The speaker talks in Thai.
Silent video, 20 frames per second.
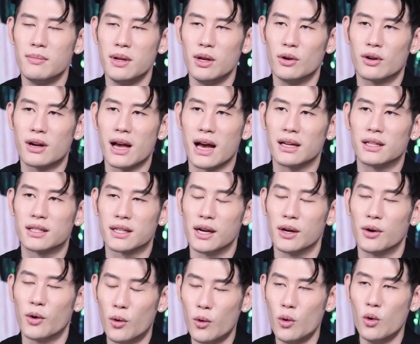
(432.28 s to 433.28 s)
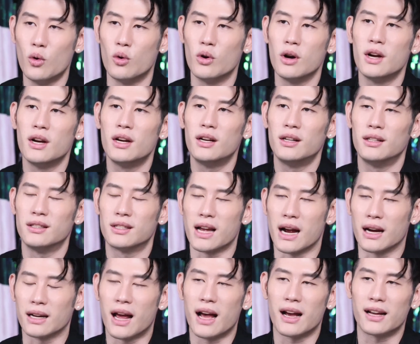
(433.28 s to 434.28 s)
จะมีโอกาสเจอคู่
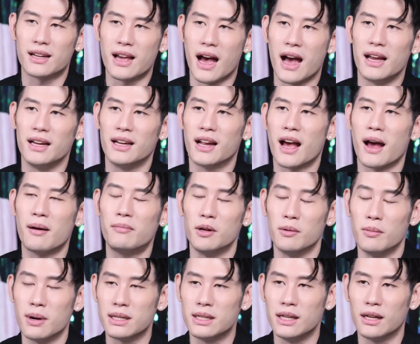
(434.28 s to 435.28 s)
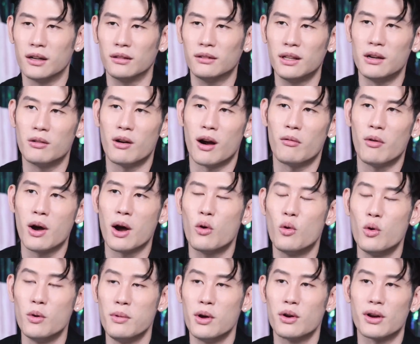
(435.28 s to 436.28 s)
จากทางไกลนะครับหรือบางทีเขาตีความว่า
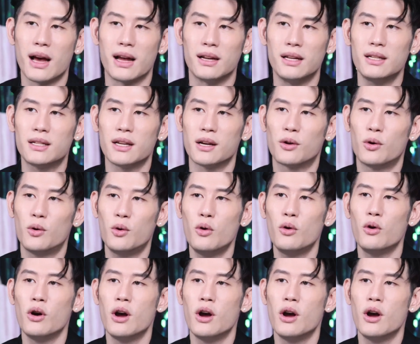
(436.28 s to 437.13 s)
คุณมีโอกาสที่เจอคู่